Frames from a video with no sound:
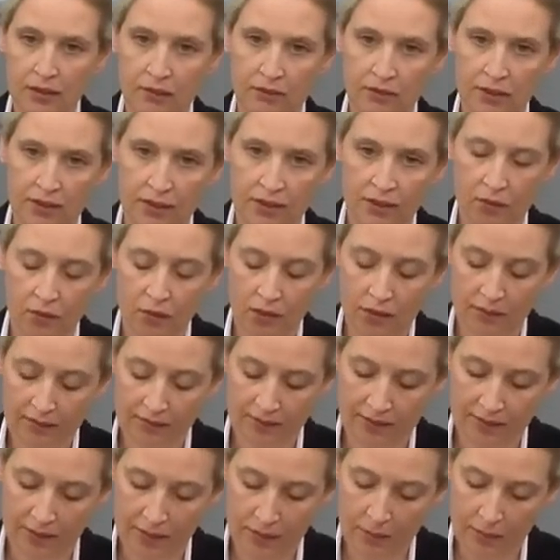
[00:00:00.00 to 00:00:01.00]
wie die Nord
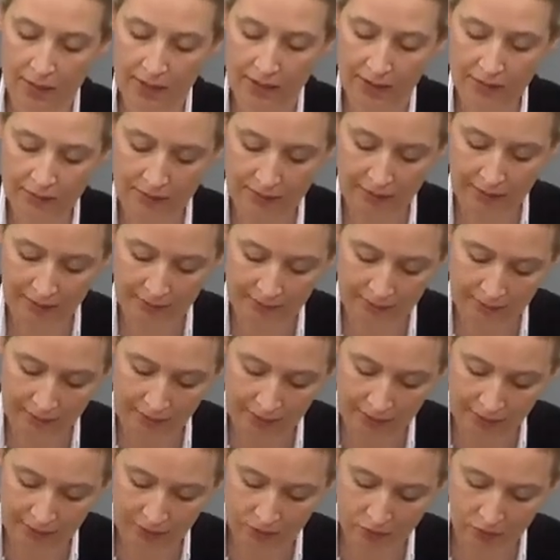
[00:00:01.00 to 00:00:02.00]
Stream
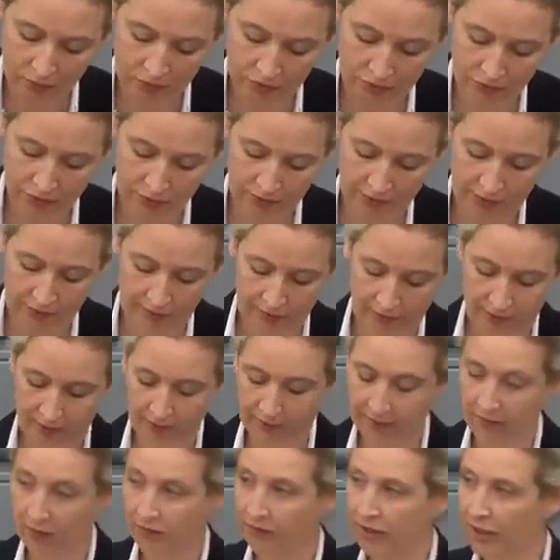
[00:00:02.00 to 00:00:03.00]
Erdgasleitung vor der
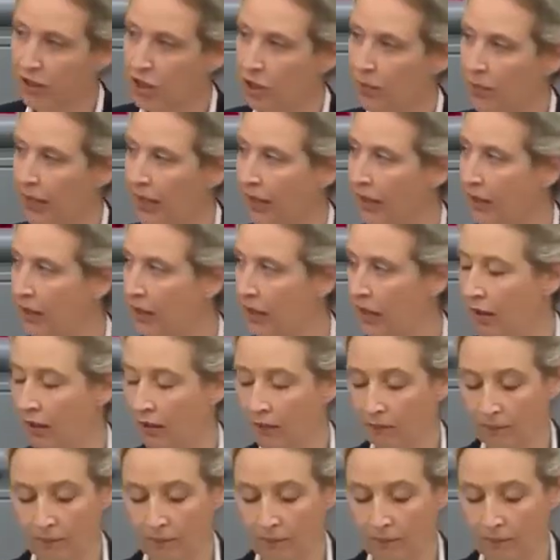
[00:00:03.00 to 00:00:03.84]
Nase wegsprengen kann.